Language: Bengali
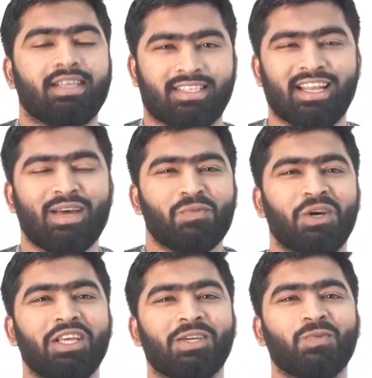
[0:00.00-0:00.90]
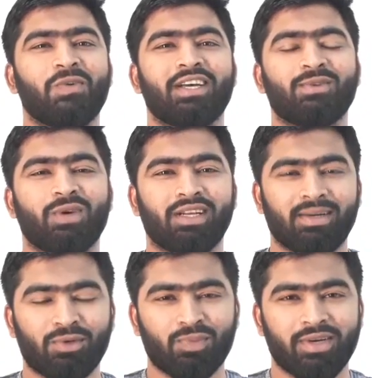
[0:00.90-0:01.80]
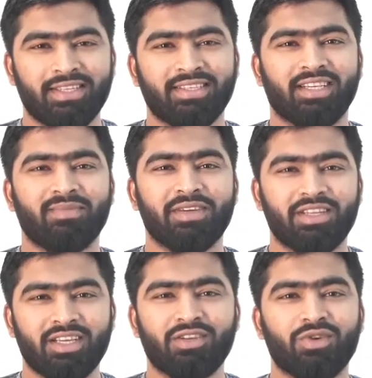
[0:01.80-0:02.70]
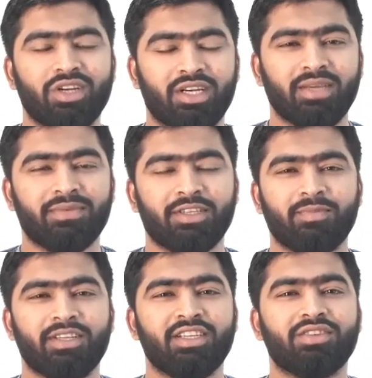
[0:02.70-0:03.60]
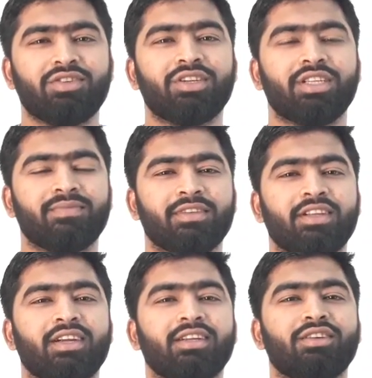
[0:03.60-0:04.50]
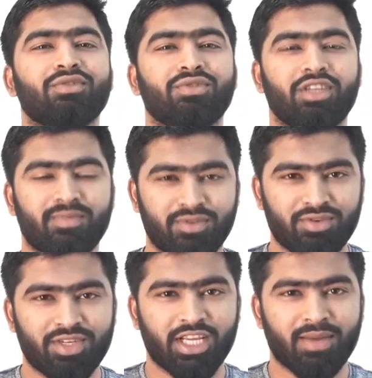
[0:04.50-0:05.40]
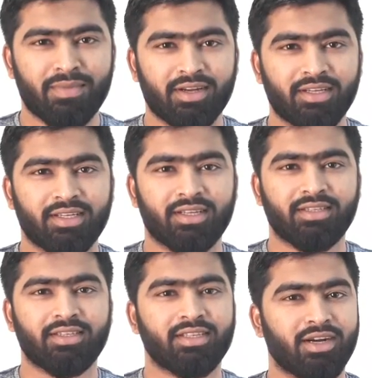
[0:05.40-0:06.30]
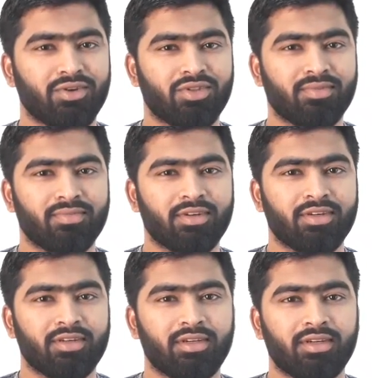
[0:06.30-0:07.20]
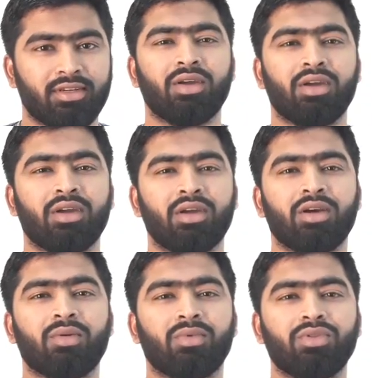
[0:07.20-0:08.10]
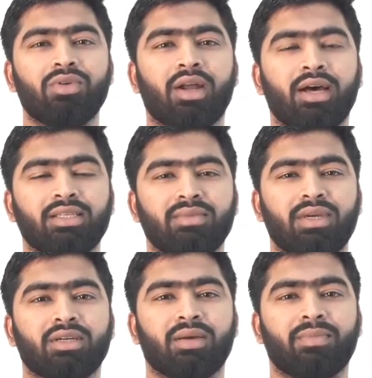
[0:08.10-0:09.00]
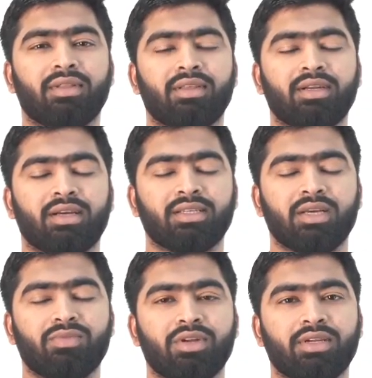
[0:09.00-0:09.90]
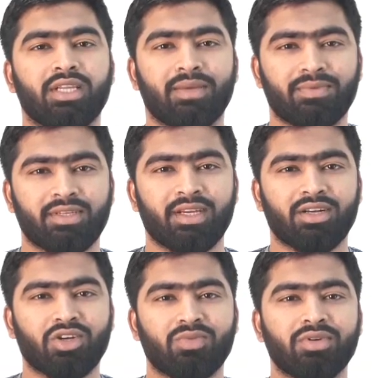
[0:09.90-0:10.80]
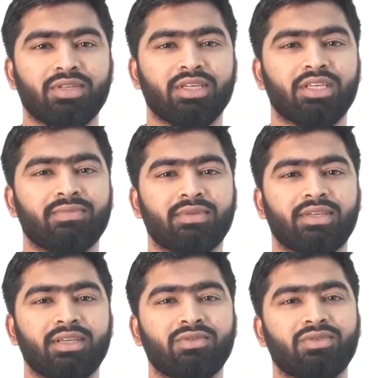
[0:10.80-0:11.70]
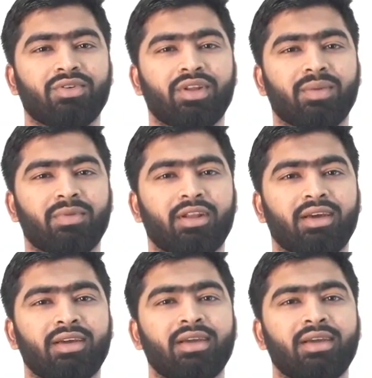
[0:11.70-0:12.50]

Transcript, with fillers: সালামু আলাইকুম গাইজ ওয়েলকাম টু মাই চ্যানেল বিডি এন্ড টিপস বিডি এন্ড টিপসের আরেকটি নতুন এপিসোড থেকে আপনাকে জানাচ্ছি স্বাগতম বন্ধুরা আজ আমি আপনাদের কাছে এমন একটি অ্যাপস শেয়ার করবো যে অ্যাপসটি ইউজ করে আপনারা